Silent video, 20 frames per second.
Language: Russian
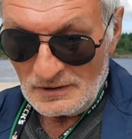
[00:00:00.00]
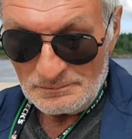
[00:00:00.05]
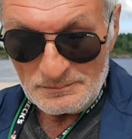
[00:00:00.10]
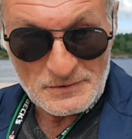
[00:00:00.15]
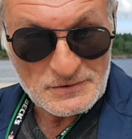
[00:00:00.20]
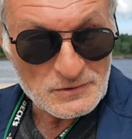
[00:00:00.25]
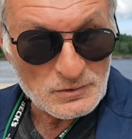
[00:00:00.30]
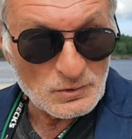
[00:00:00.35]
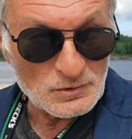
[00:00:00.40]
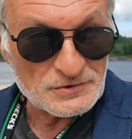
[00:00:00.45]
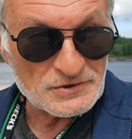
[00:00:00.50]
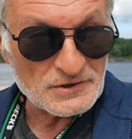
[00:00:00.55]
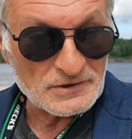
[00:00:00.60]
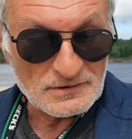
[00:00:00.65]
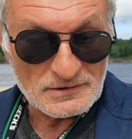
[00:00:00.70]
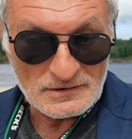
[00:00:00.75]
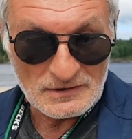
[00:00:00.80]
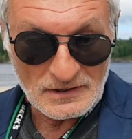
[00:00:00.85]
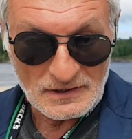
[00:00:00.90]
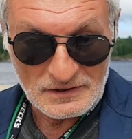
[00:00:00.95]
песочек,
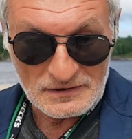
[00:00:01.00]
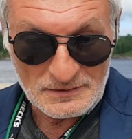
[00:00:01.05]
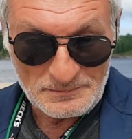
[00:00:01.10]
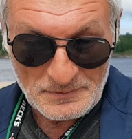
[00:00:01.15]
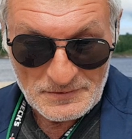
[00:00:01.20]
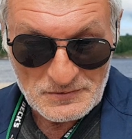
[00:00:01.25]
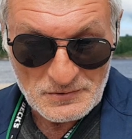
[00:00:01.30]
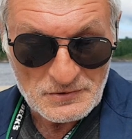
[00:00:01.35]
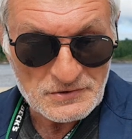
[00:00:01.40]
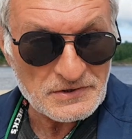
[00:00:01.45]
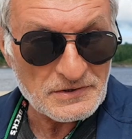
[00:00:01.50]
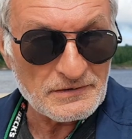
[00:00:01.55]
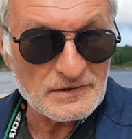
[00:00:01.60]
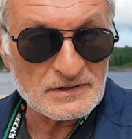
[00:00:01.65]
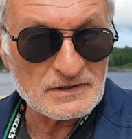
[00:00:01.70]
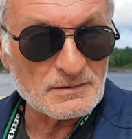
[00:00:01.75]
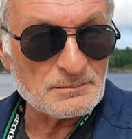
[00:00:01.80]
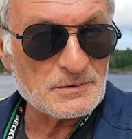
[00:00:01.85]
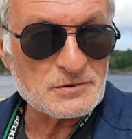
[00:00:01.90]
а на песочке видно,